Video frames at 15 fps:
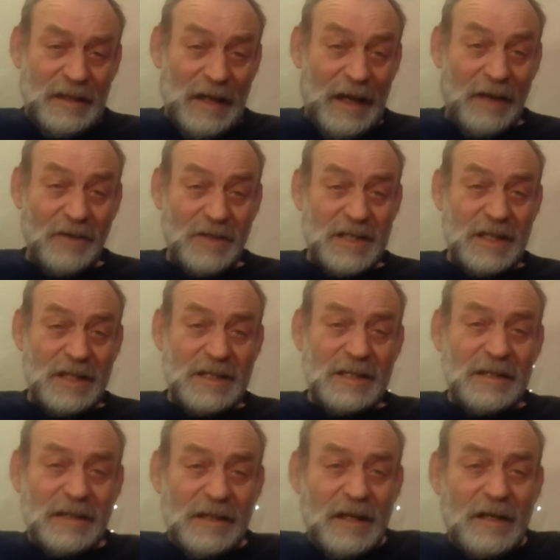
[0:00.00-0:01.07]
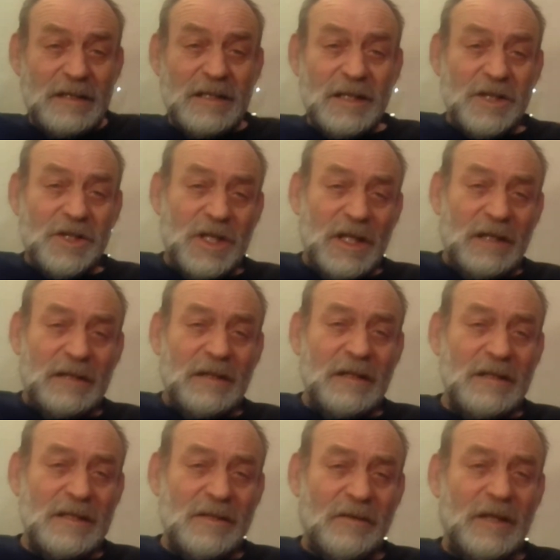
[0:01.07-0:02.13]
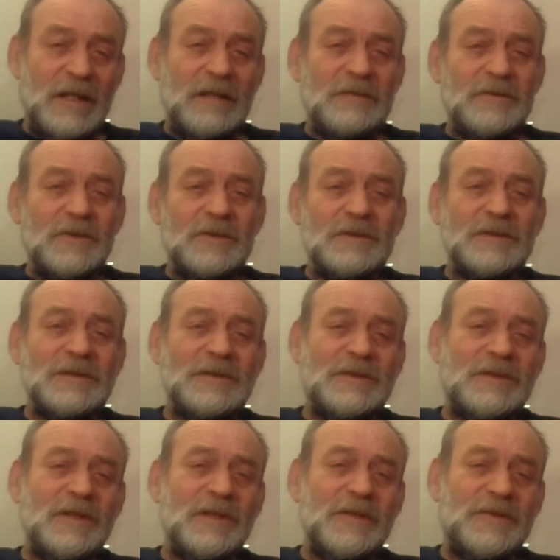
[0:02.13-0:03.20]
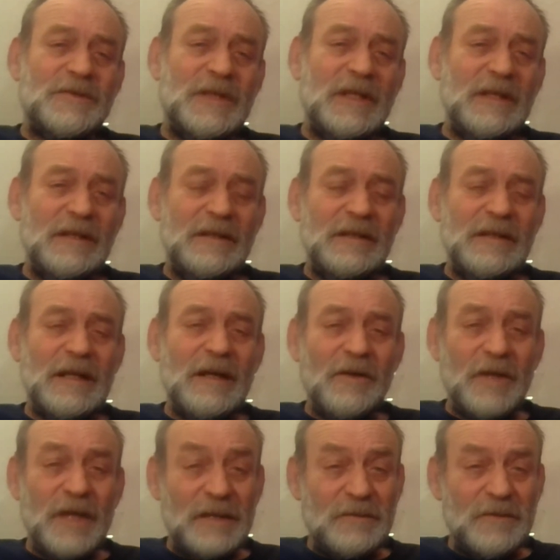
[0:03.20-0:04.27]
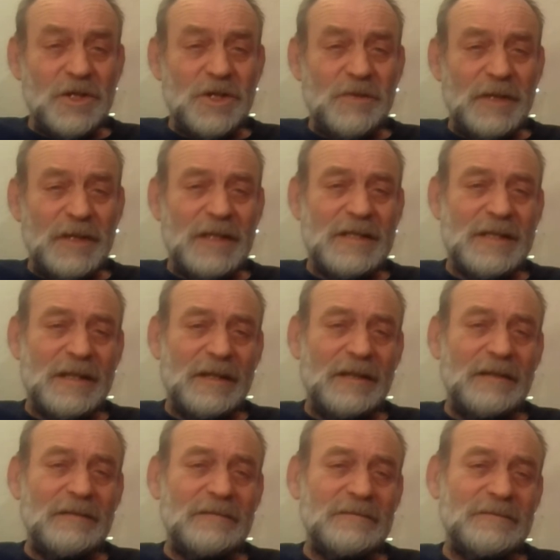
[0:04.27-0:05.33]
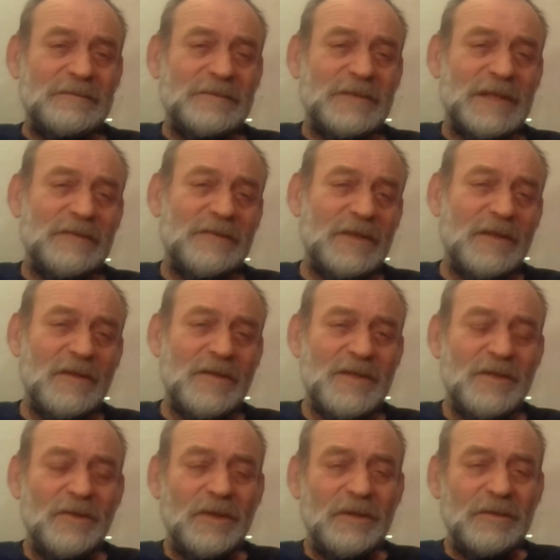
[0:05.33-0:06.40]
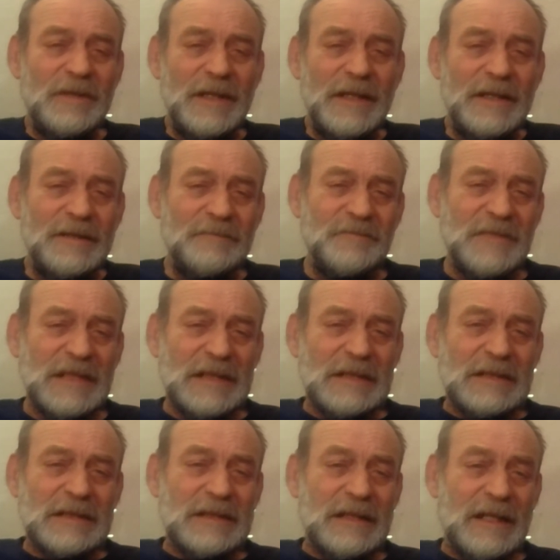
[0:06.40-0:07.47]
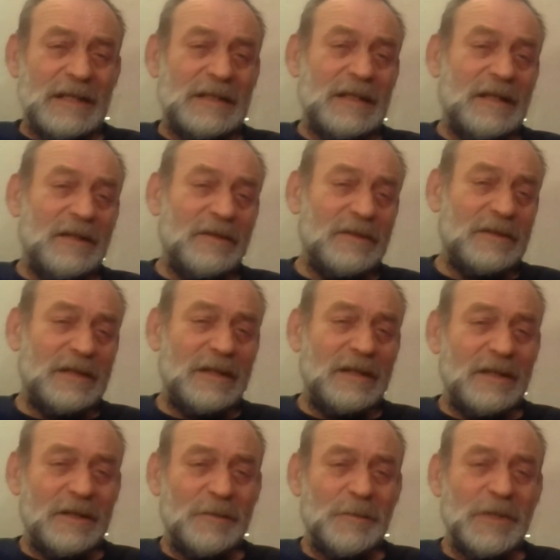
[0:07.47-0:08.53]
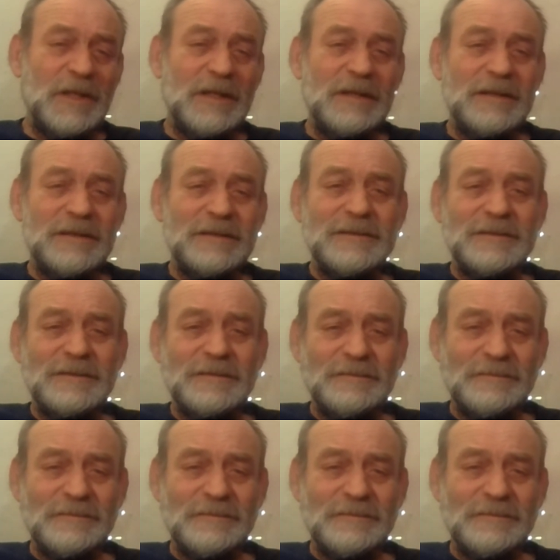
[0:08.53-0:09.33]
Aussitzen, die ganze Geschichte in so einer Wohnung dürfte auch etwas schwierig sein, wenn wir uns nur überlegen, dass auch der Nachbar